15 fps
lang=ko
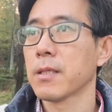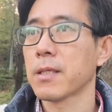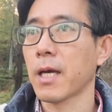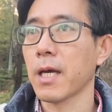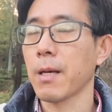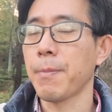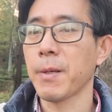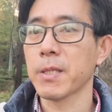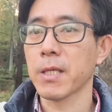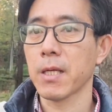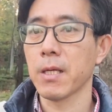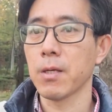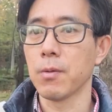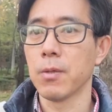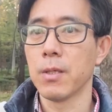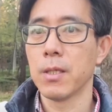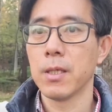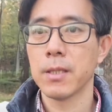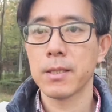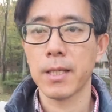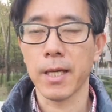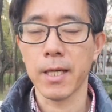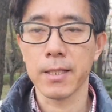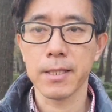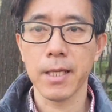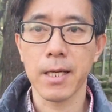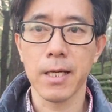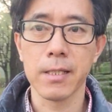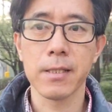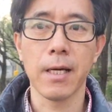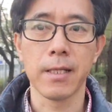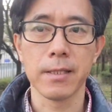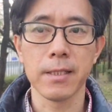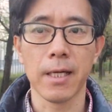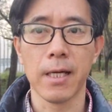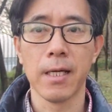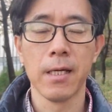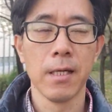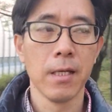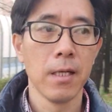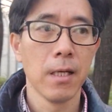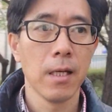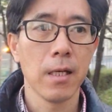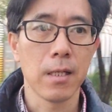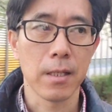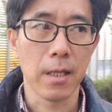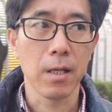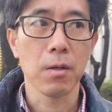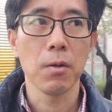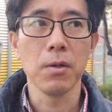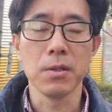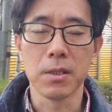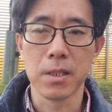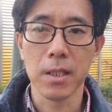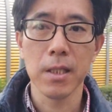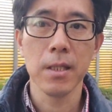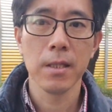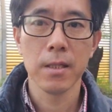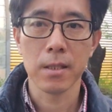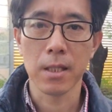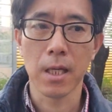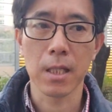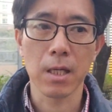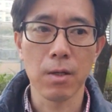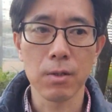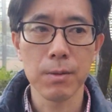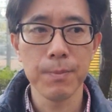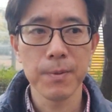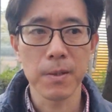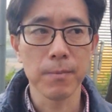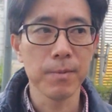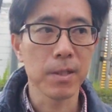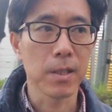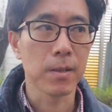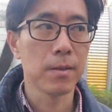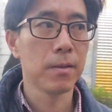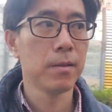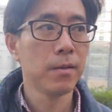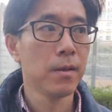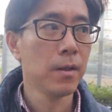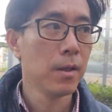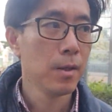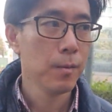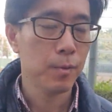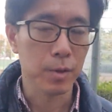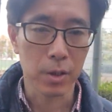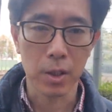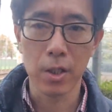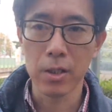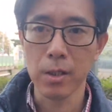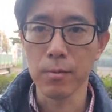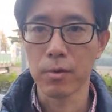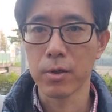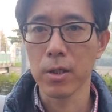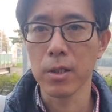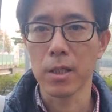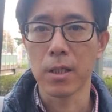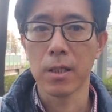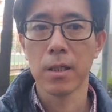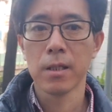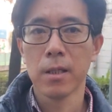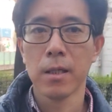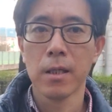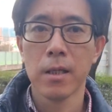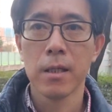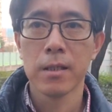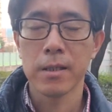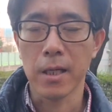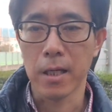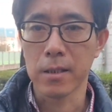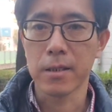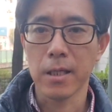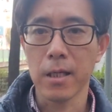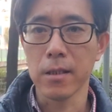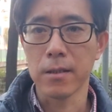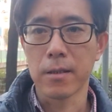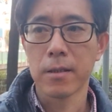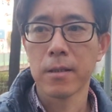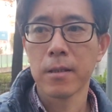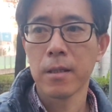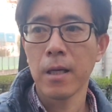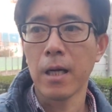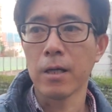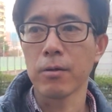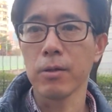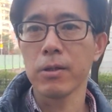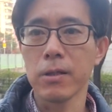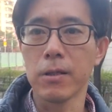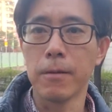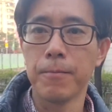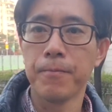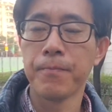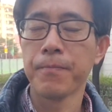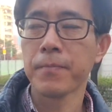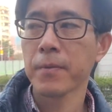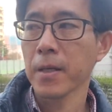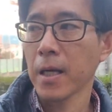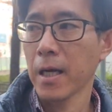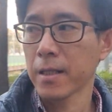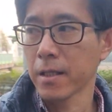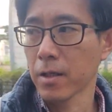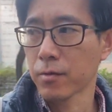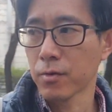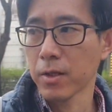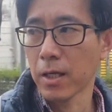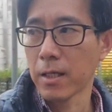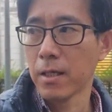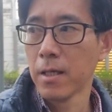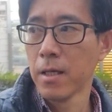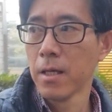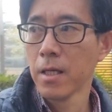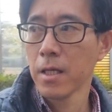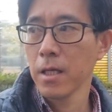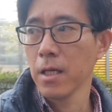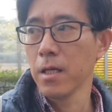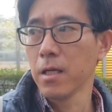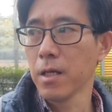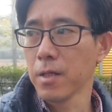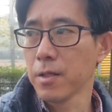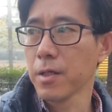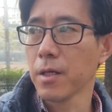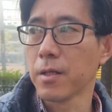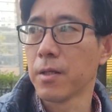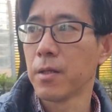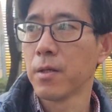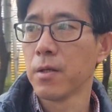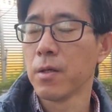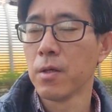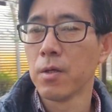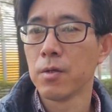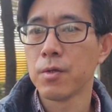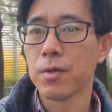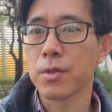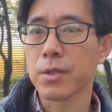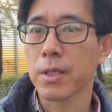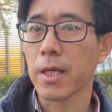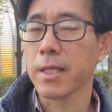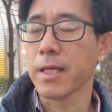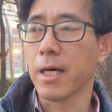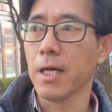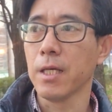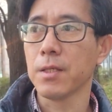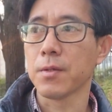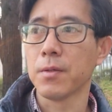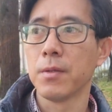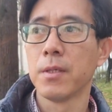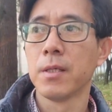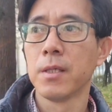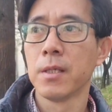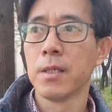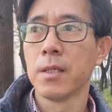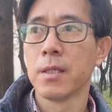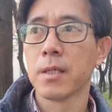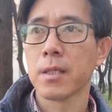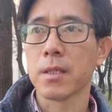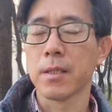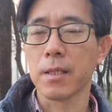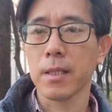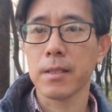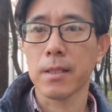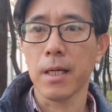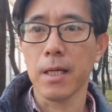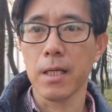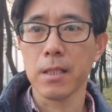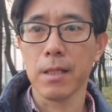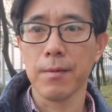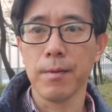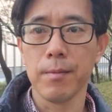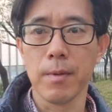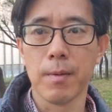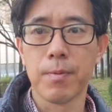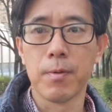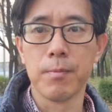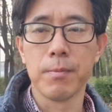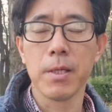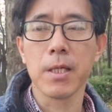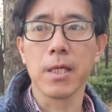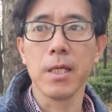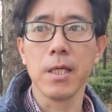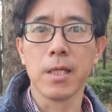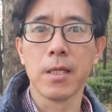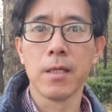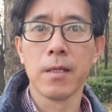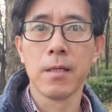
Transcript: 자기가 판단하고 자기가 생각하는 거 아니냐 라고 이제 이야기하고 싶은 겁니다 부지런히 무던니 차근차근 하루 이틀 한 달 두달 달, 1년 2년 축적해 나가야죠 그렇게 쌓아가다 보면 분명히